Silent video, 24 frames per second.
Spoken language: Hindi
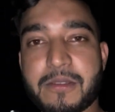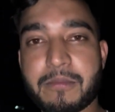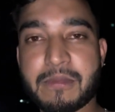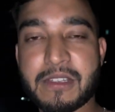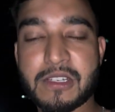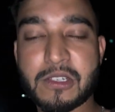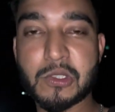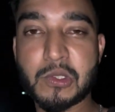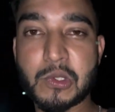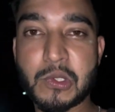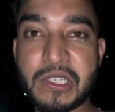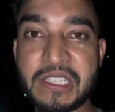मेरे
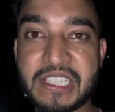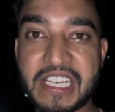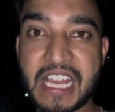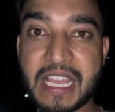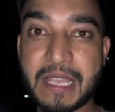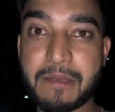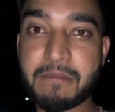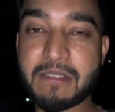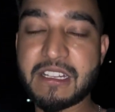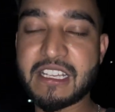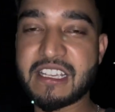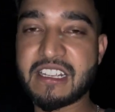को थोड़ी
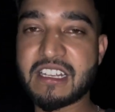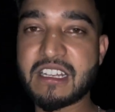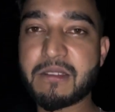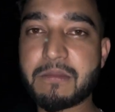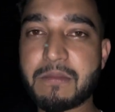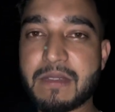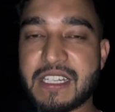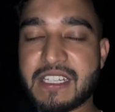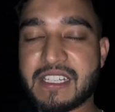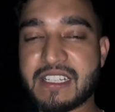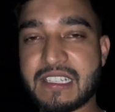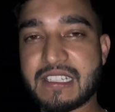टाइम लगेगा
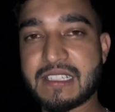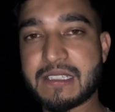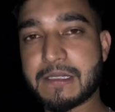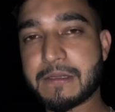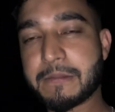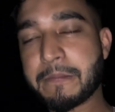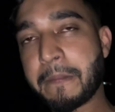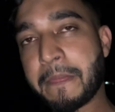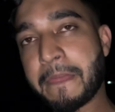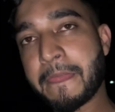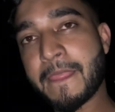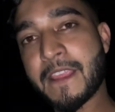बट
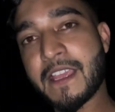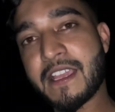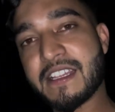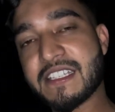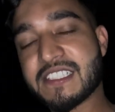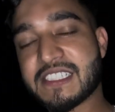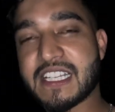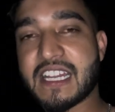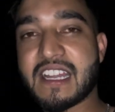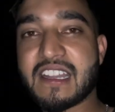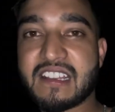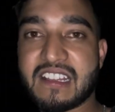
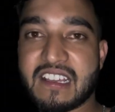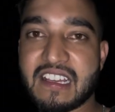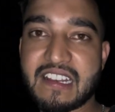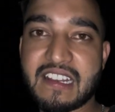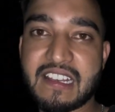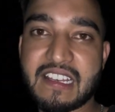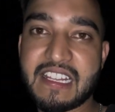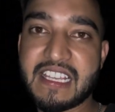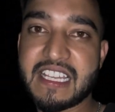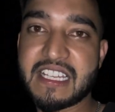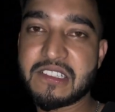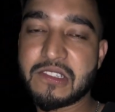स्टार्ट कर
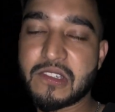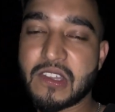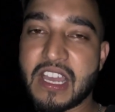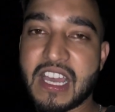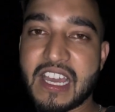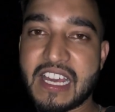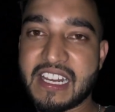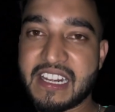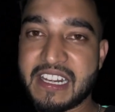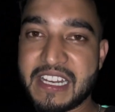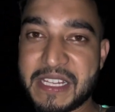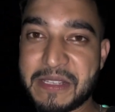लिया है तो
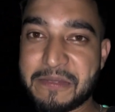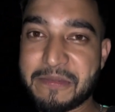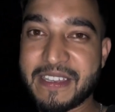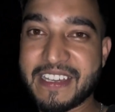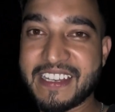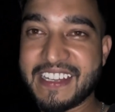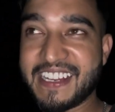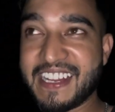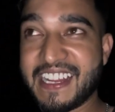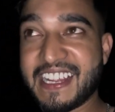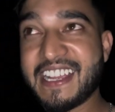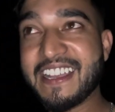हार नहीं
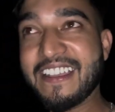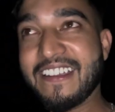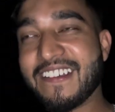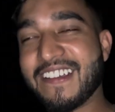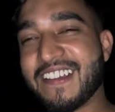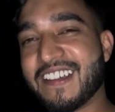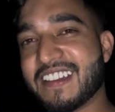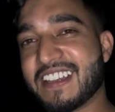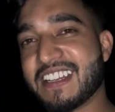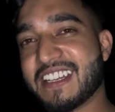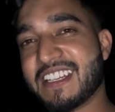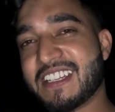मानेंगे
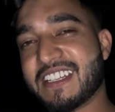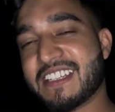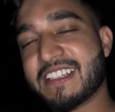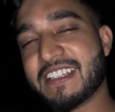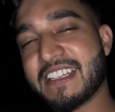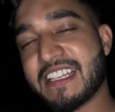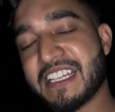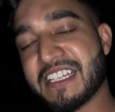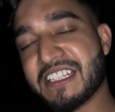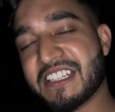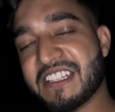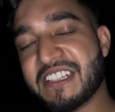और
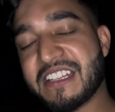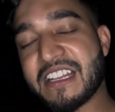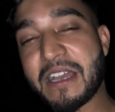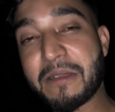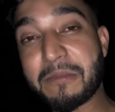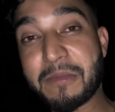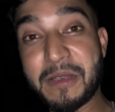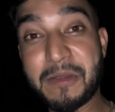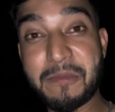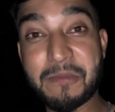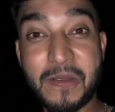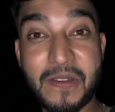एक दिन
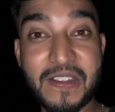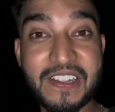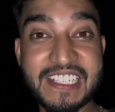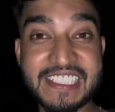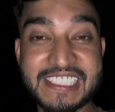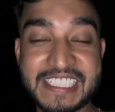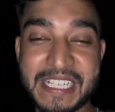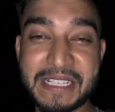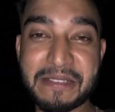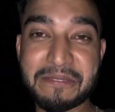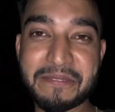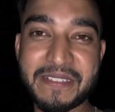अपनी बॉडी
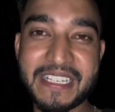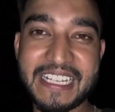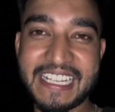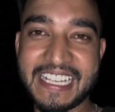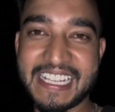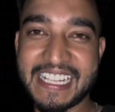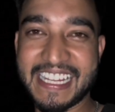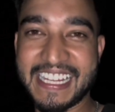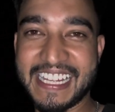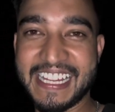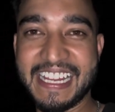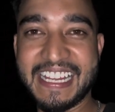शेप में
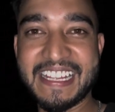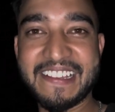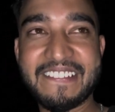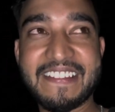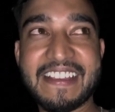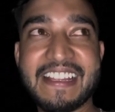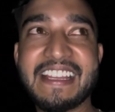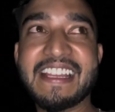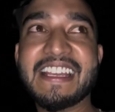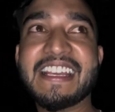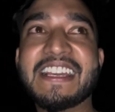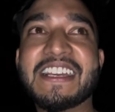लेके आएंगे
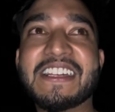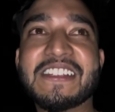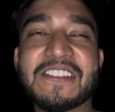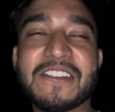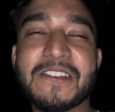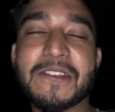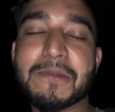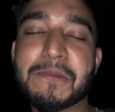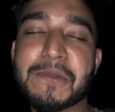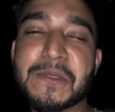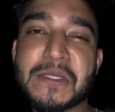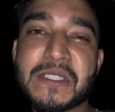भाई
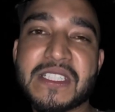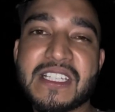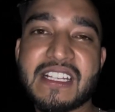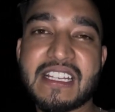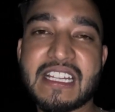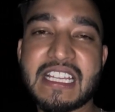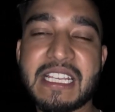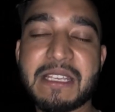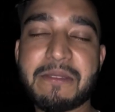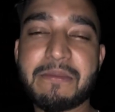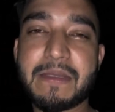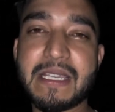तो बोलते हैं ना
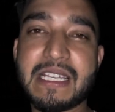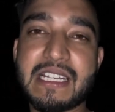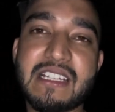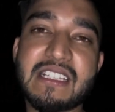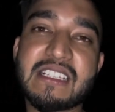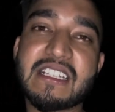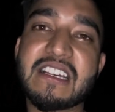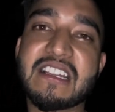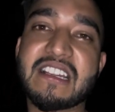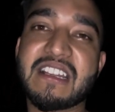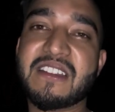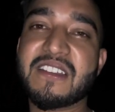कि मेहनत
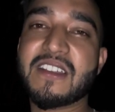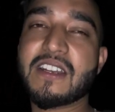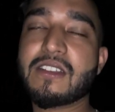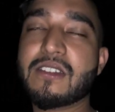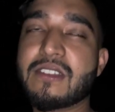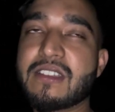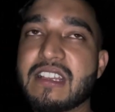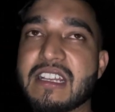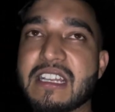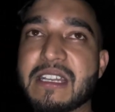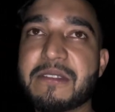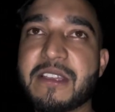करने वालों
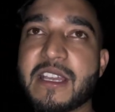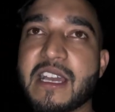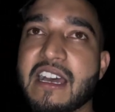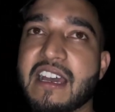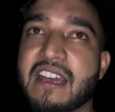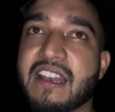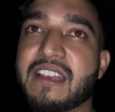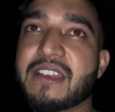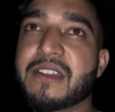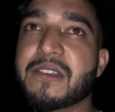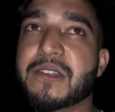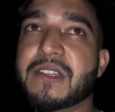की कभी
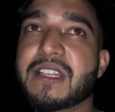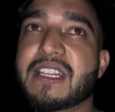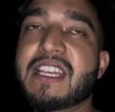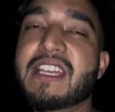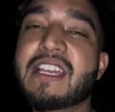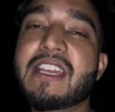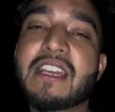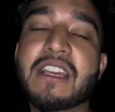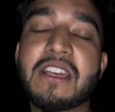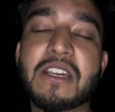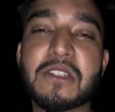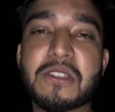हार नहीं होती
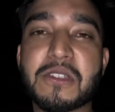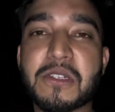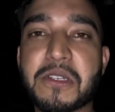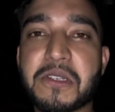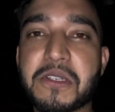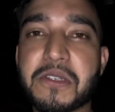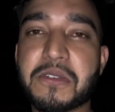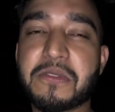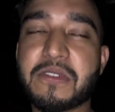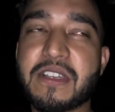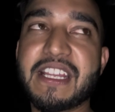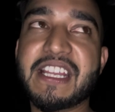तो
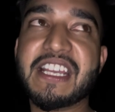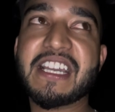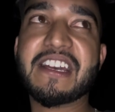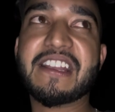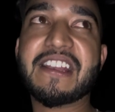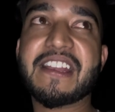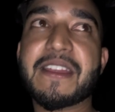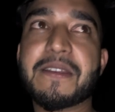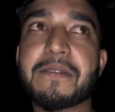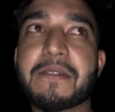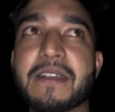वही कर रहे हैं